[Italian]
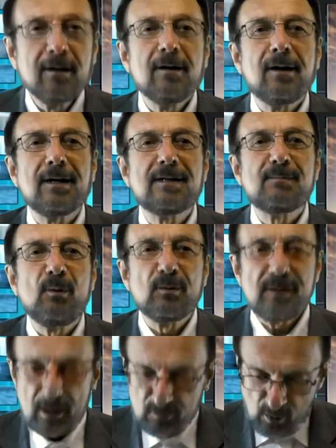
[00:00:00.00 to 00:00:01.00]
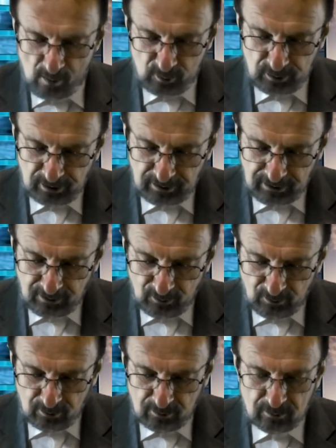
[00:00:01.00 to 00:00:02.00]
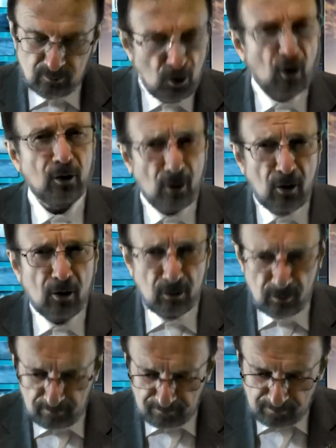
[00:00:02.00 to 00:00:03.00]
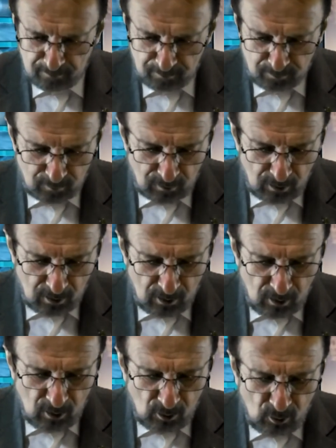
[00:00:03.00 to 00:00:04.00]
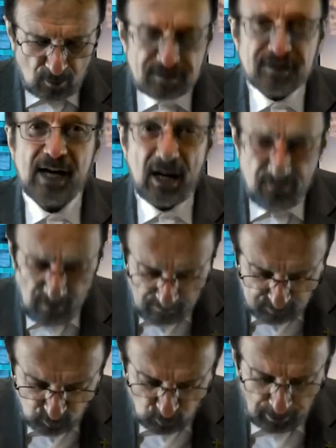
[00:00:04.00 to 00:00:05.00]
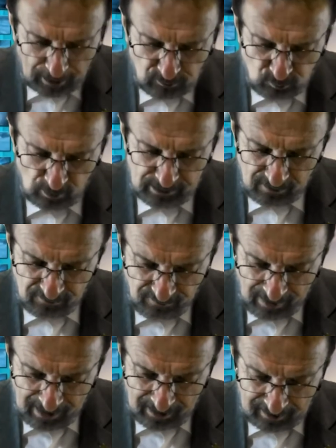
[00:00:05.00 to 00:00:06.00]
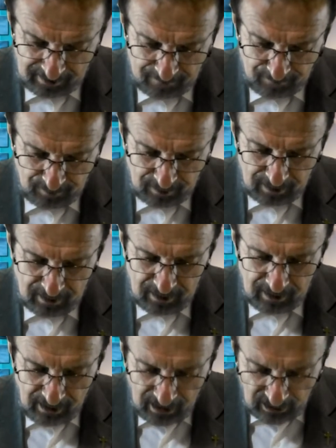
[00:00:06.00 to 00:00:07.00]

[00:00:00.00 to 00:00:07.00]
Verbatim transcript: rispose l'uomo di Dio. No, no, conserva pure i tuoi affari e